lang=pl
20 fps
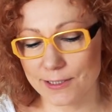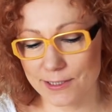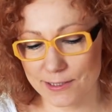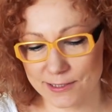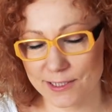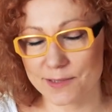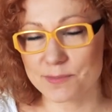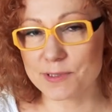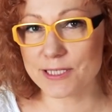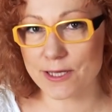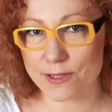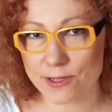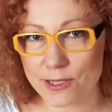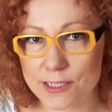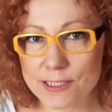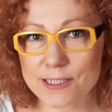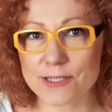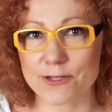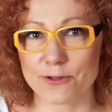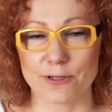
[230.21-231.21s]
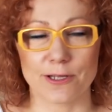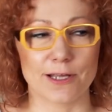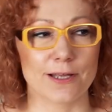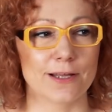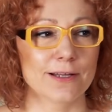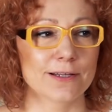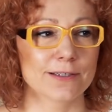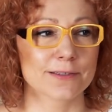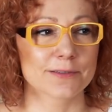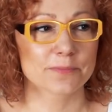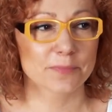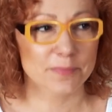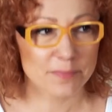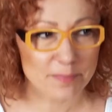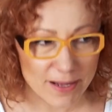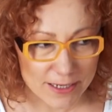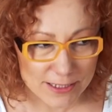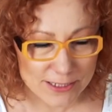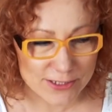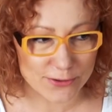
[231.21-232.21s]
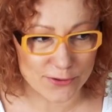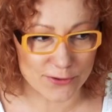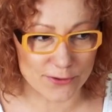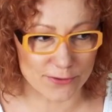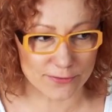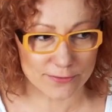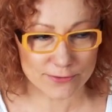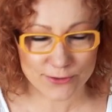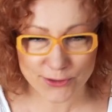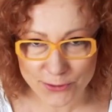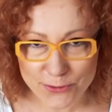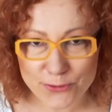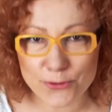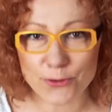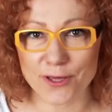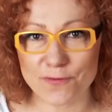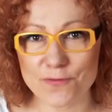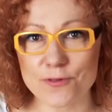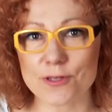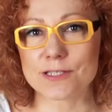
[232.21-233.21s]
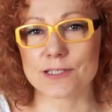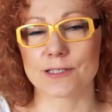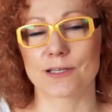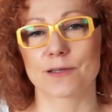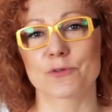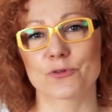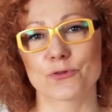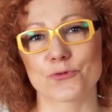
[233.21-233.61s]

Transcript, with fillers: Jestem zaszczycona, bardzo dziękuję wszystkim,